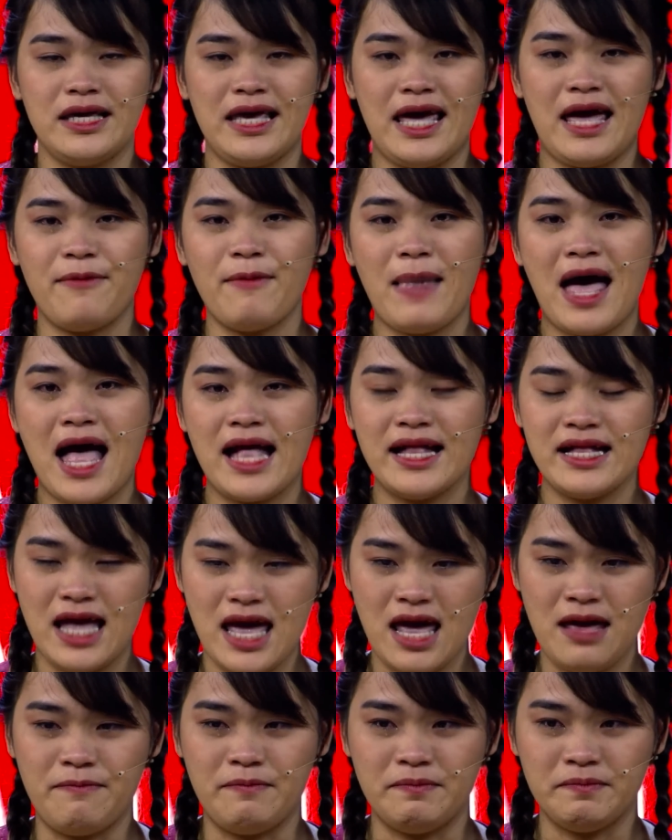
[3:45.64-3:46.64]
Dạ ba anh
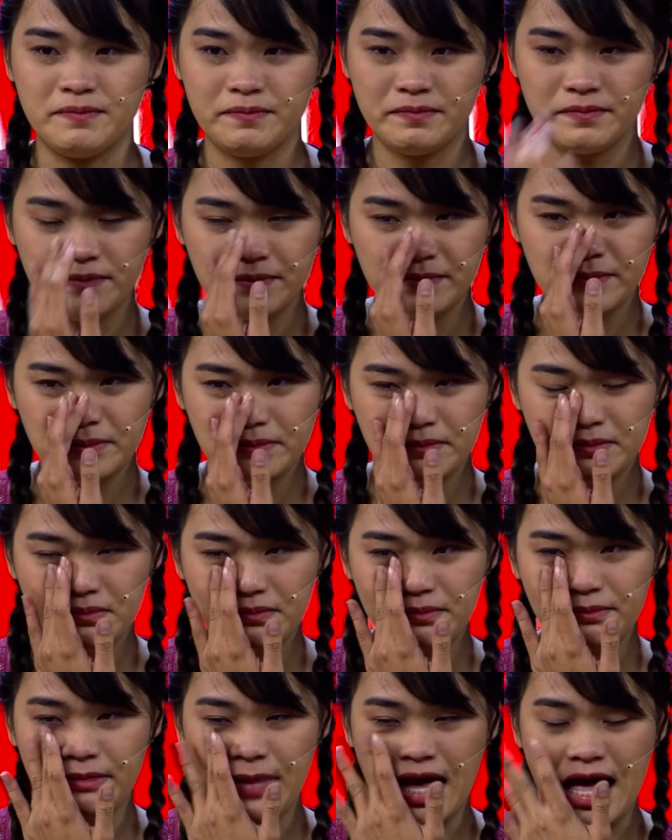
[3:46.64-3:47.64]
em.
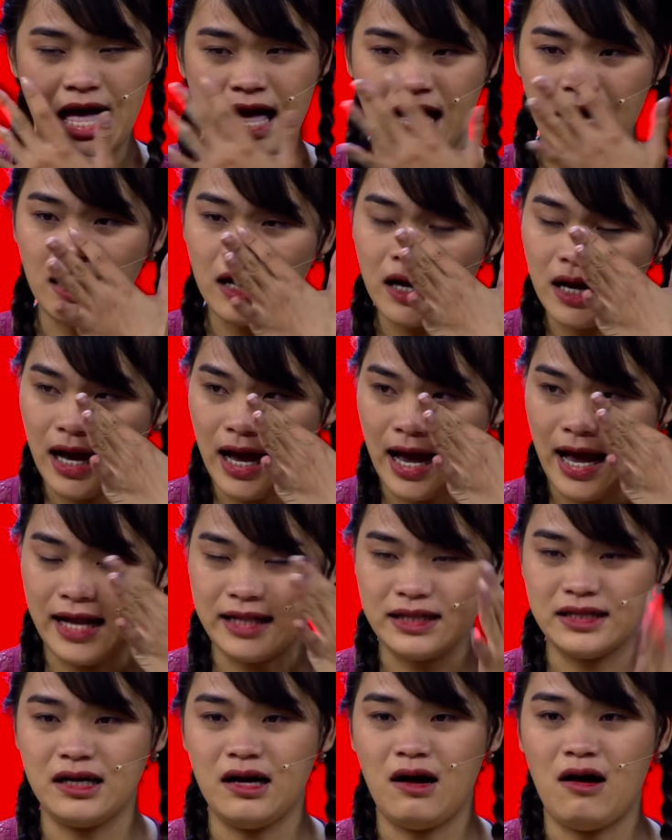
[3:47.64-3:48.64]
Mà
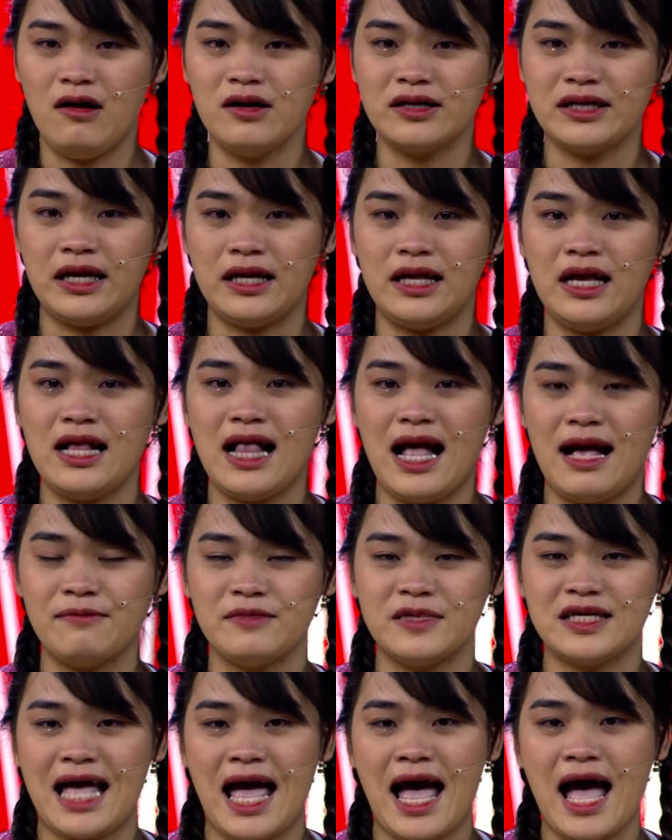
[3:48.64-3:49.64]
anh con thì đi
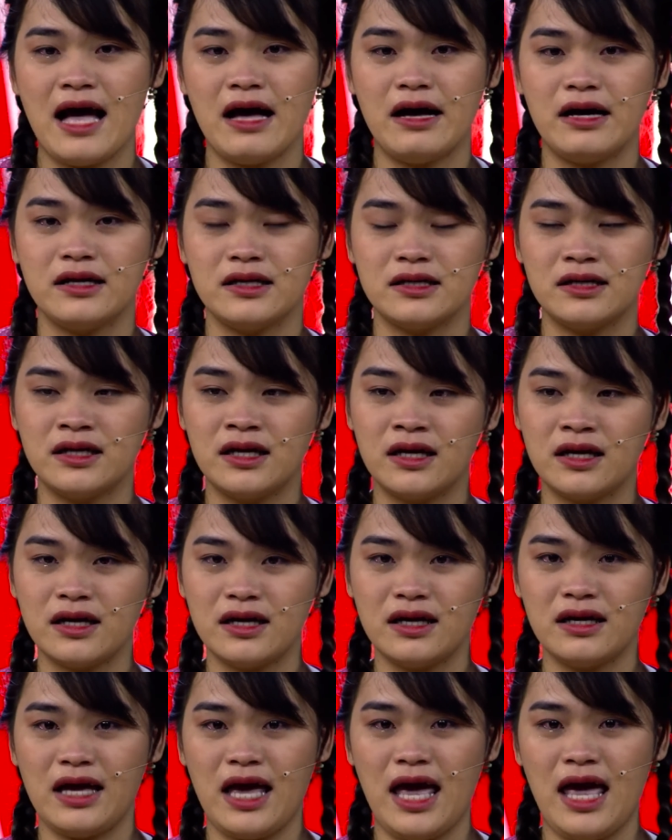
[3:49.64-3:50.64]
làm xa rồi.
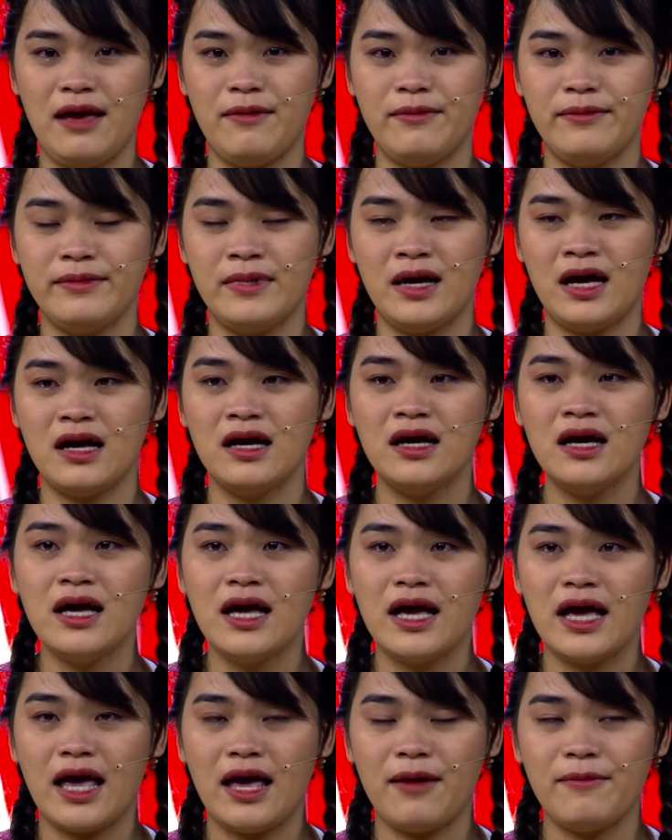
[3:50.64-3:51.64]
Em
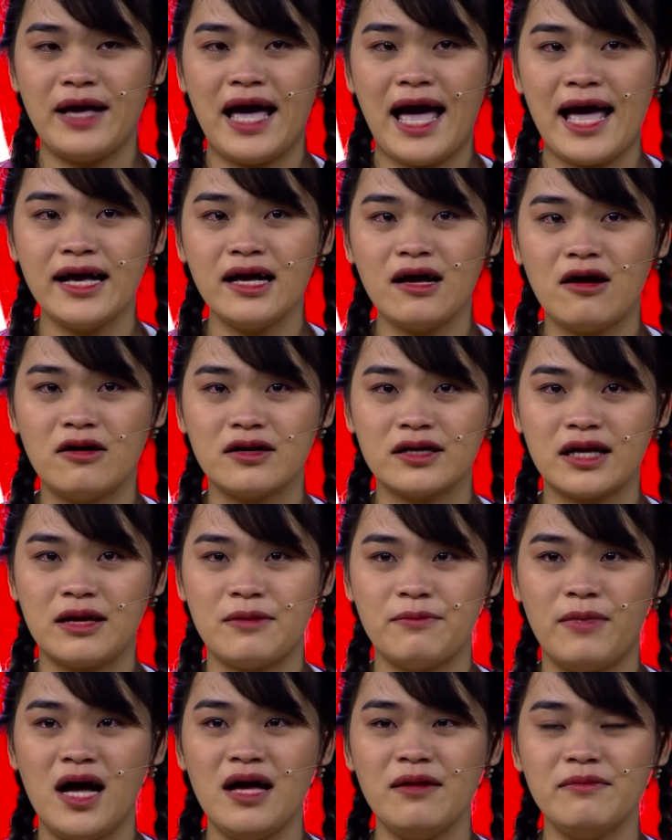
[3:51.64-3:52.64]
em gái con thì
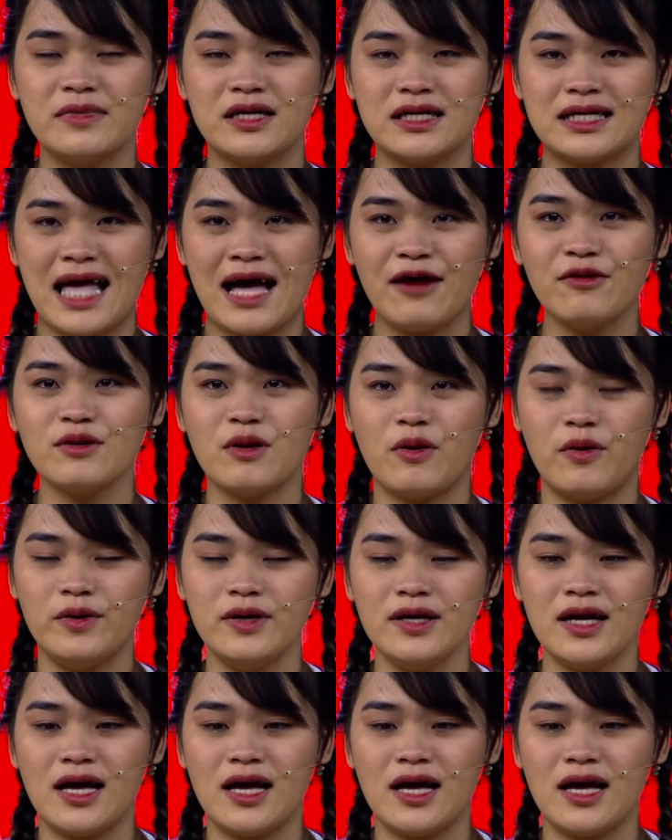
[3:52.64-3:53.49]
mới mười sáu tuổi